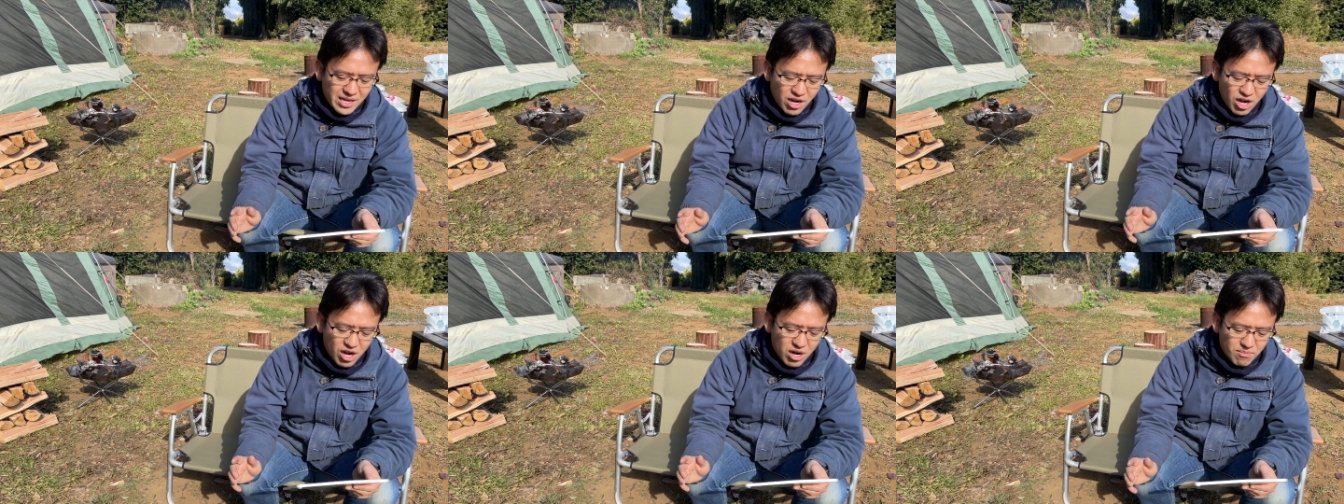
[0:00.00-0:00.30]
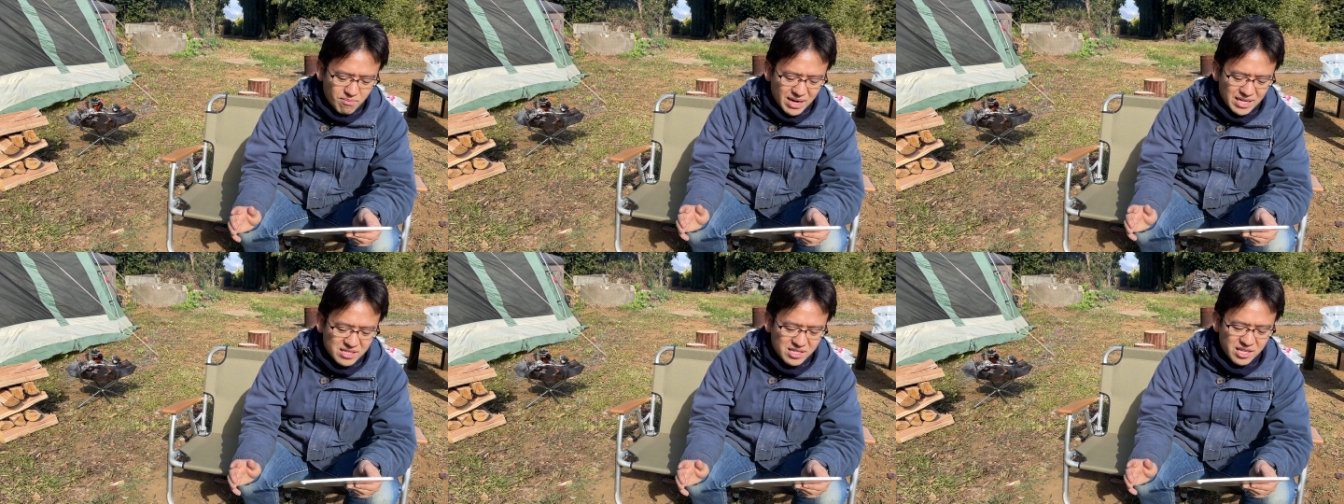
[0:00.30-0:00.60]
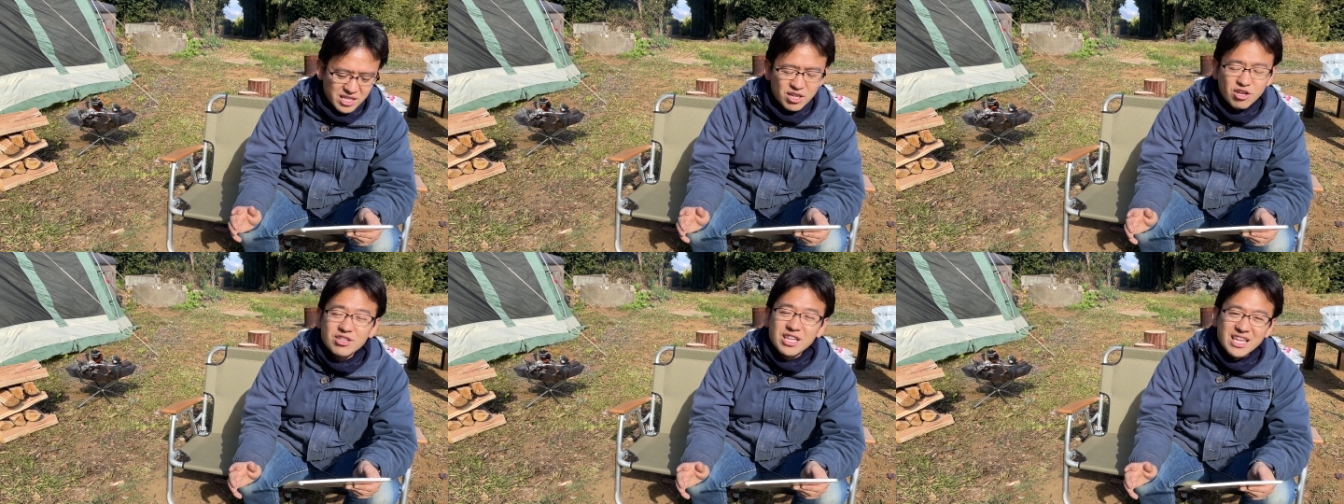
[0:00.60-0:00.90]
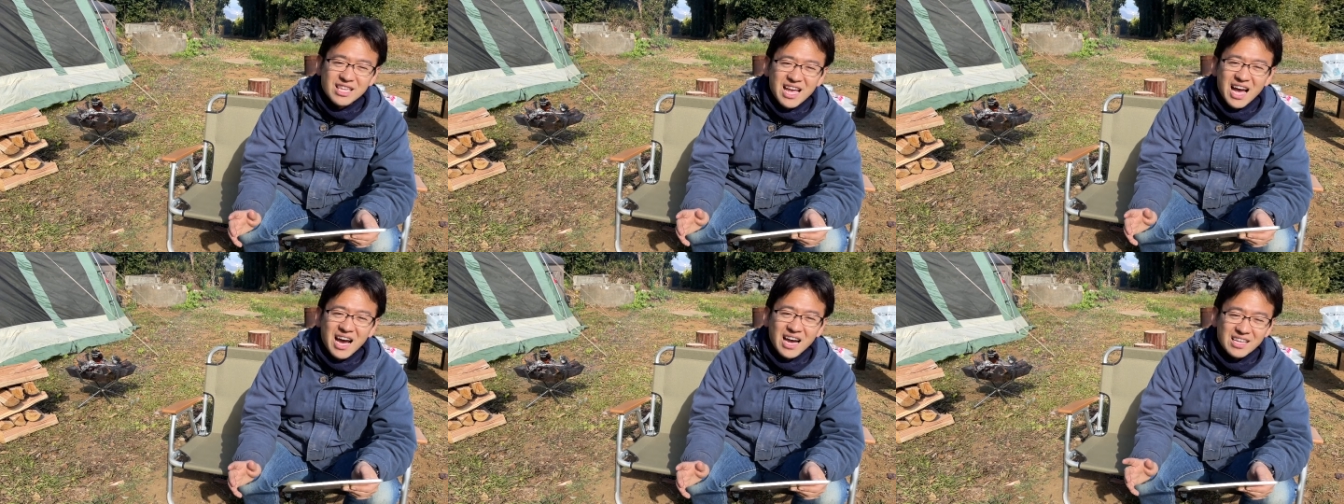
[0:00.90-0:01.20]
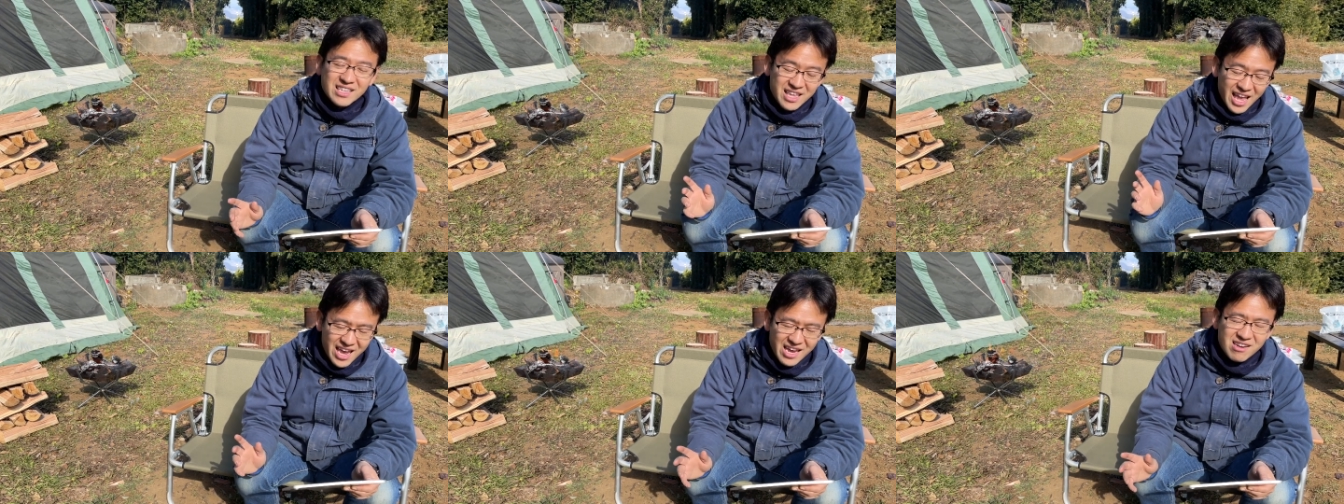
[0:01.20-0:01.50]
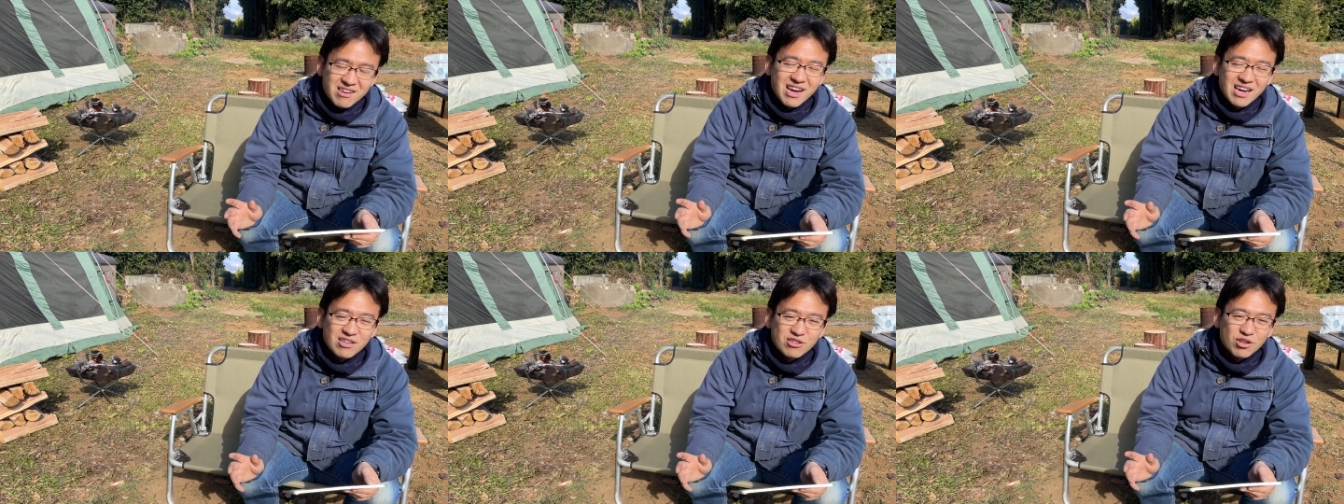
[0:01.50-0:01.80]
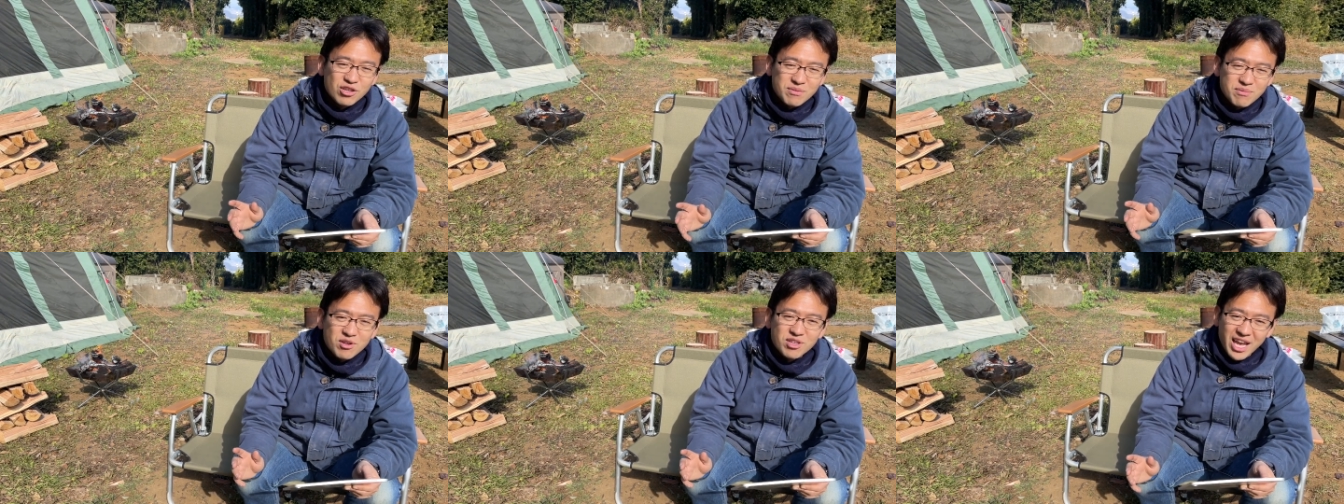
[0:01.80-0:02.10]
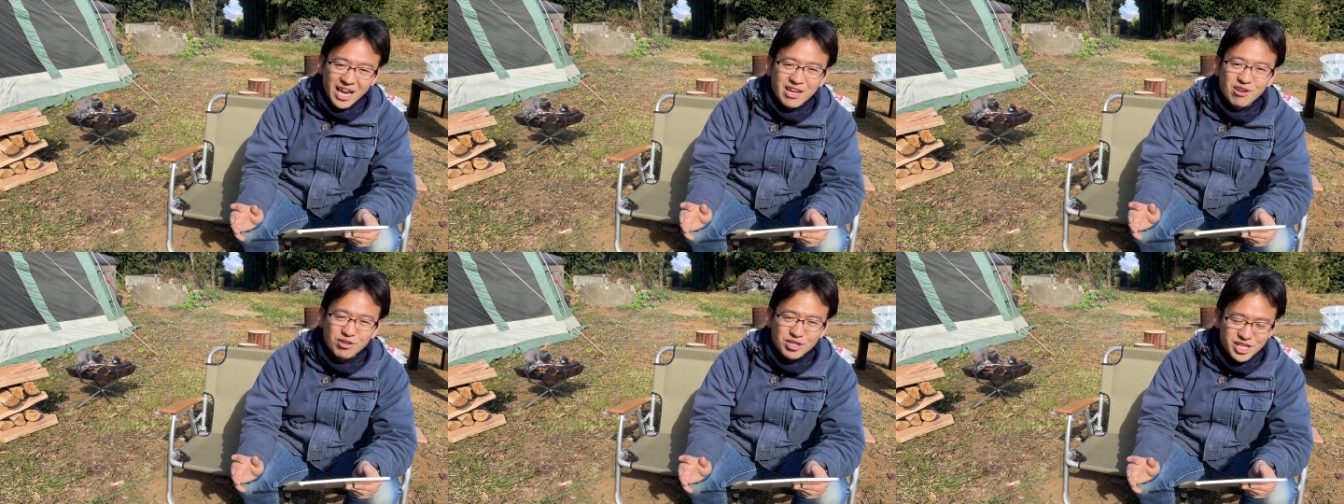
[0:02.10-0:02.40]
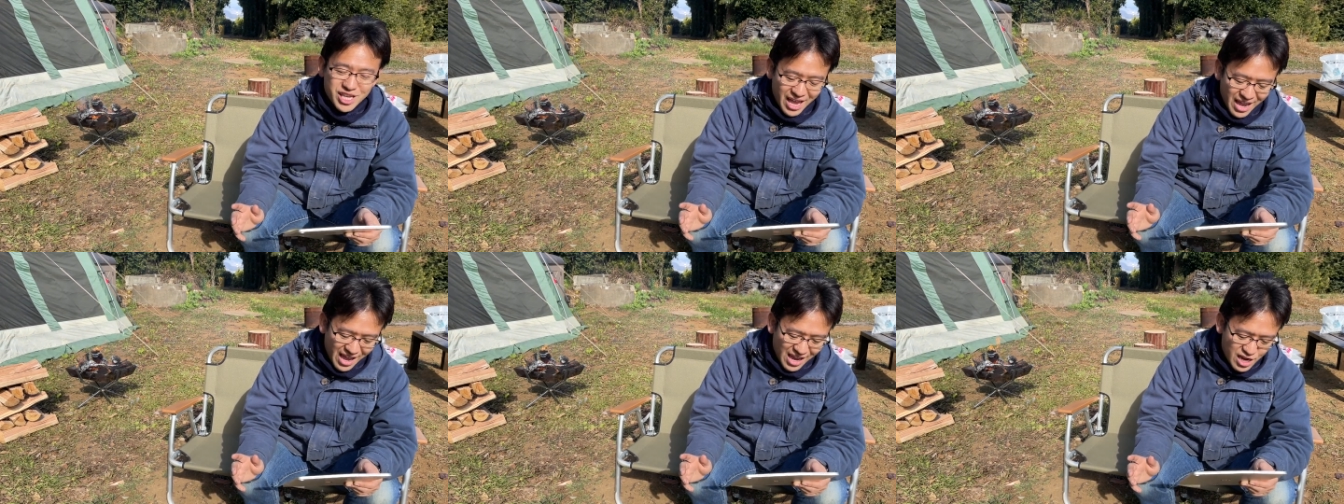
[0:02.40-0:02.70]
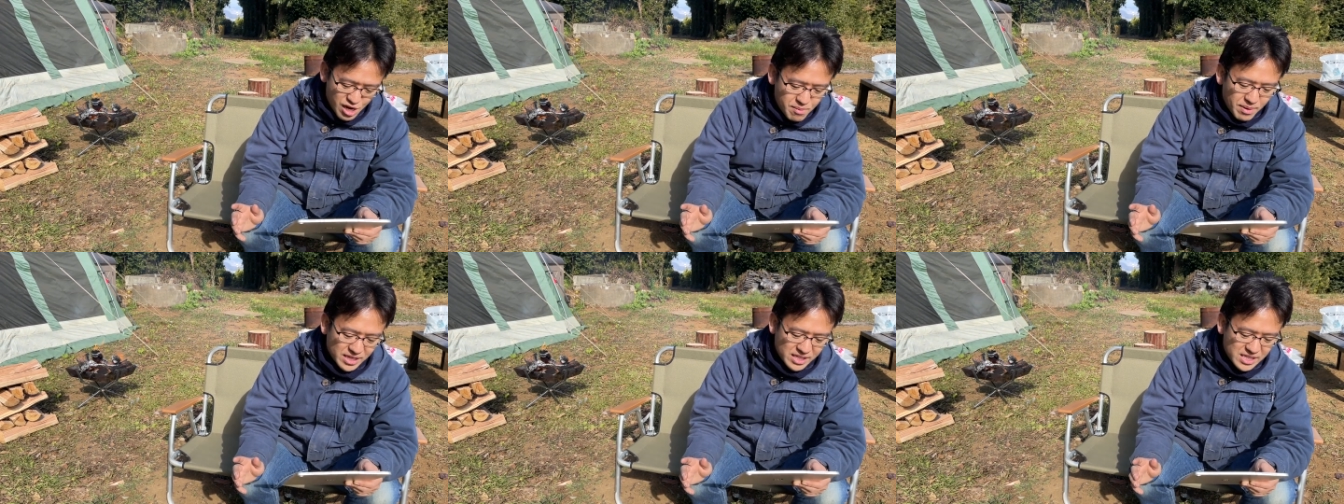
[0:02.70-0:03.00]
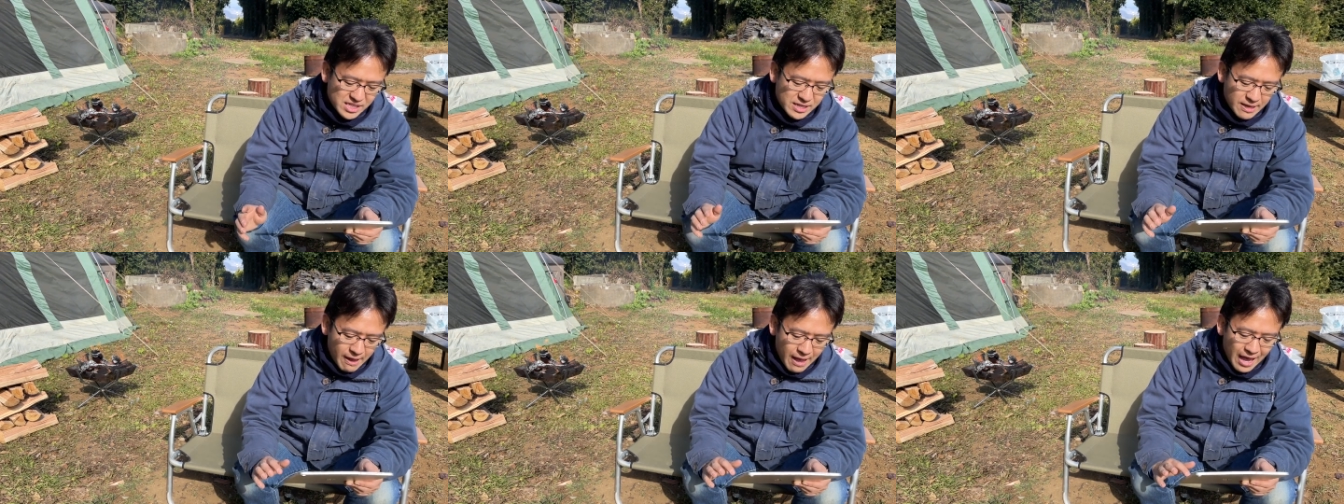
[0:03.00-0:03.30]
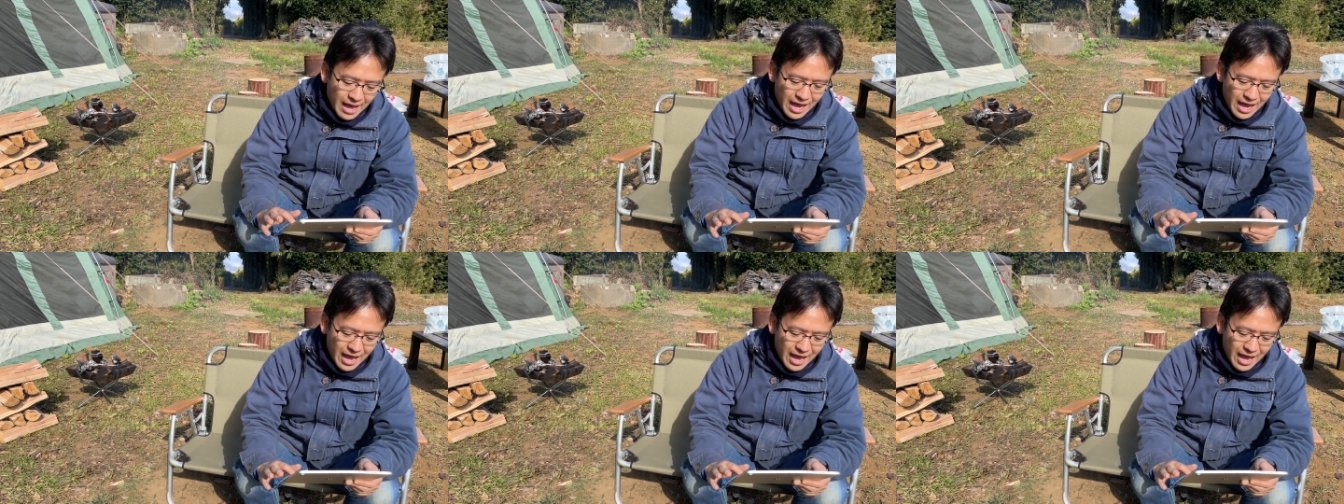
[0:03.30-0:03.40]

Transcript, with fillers: の祭りのネタテイクアウトにも対応しています。